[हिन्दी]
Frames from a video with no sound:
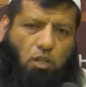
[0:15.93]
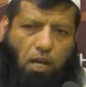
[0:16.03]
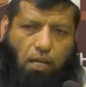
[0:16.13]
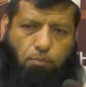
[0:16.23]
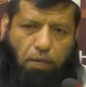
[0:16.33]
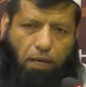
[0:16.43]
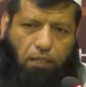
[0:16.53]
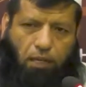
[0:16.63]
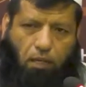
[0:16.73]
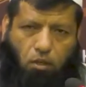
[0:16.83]
जिन्नात
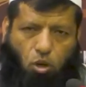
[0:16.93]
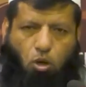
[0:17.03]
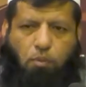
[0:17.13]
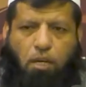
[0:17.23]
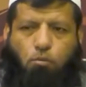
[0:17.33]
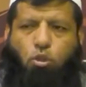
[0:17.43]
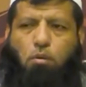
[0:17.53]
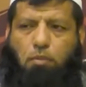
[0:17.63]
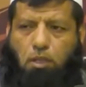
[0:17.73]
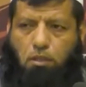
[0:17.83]
बाकायदा एक कौम है
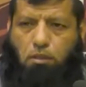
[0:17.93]
मुकम्मल